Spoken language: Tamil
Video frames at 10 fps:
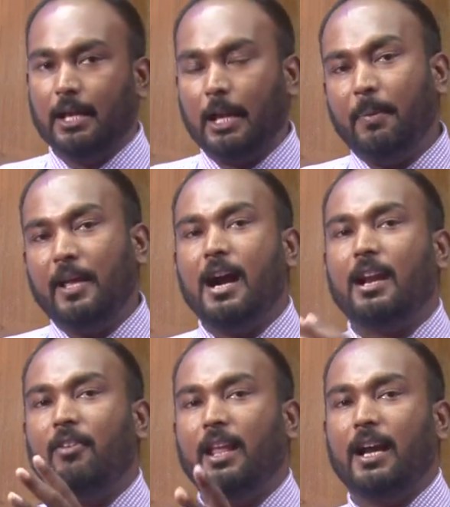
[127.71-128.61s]
இப்படியான
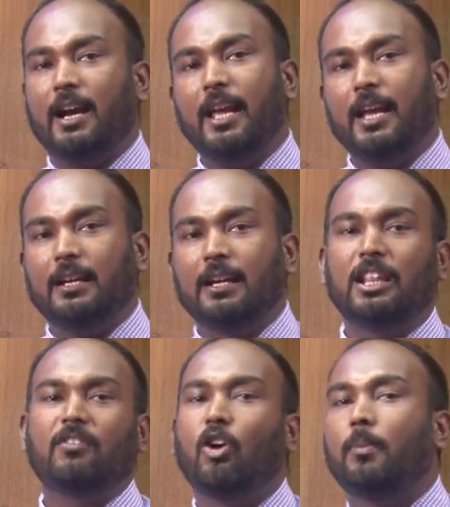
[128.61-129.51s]
விடயங்களை இறுதி
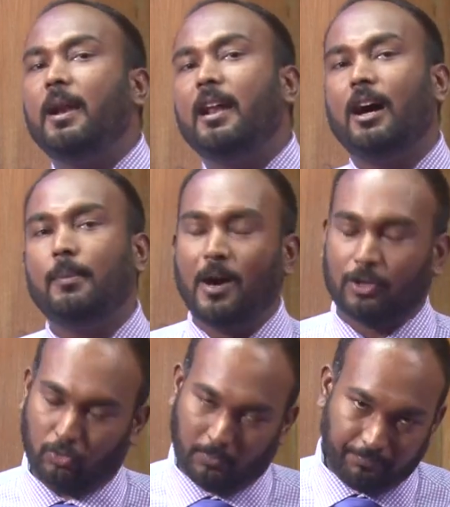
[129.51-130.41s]
வகுப்பில் நாங்கள்
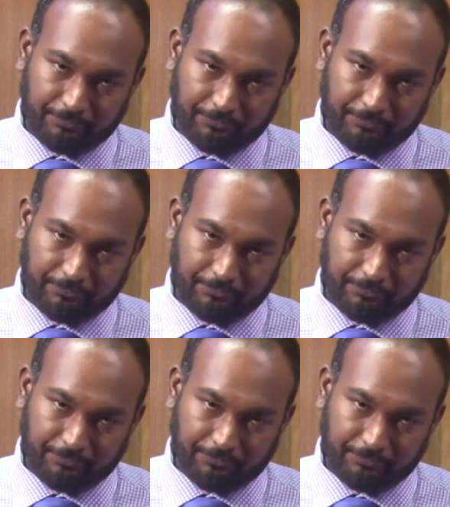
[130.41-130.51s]
பார்த்தோம்